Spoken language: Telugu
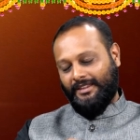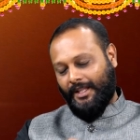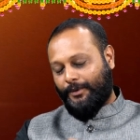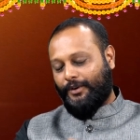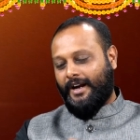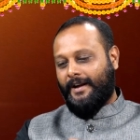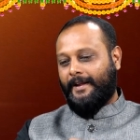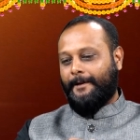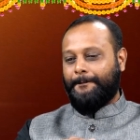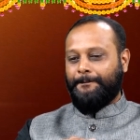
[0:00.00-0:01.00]
తప్పకుండా
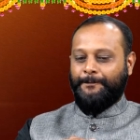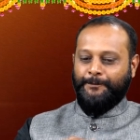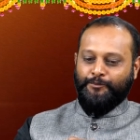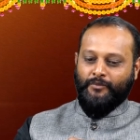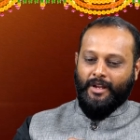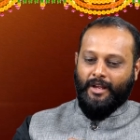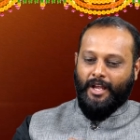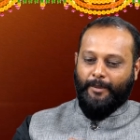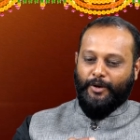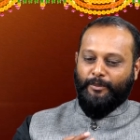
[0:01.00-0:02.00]
అండి
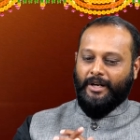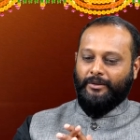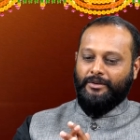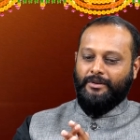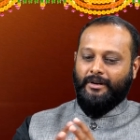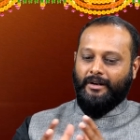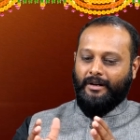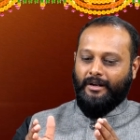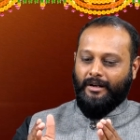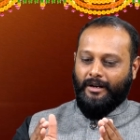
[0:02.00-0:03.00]
ఇప్పుడు మనం
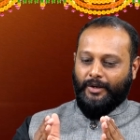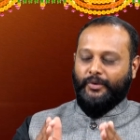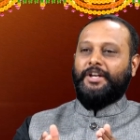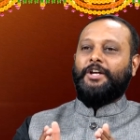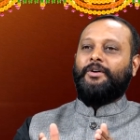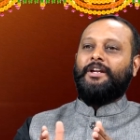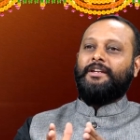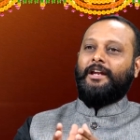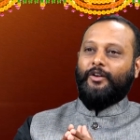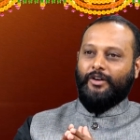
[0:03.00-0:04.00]
ట్వంటీ ట్వంటీ
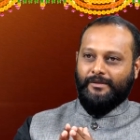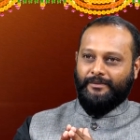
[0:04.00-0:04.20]
త్రీలో ఉన్నాం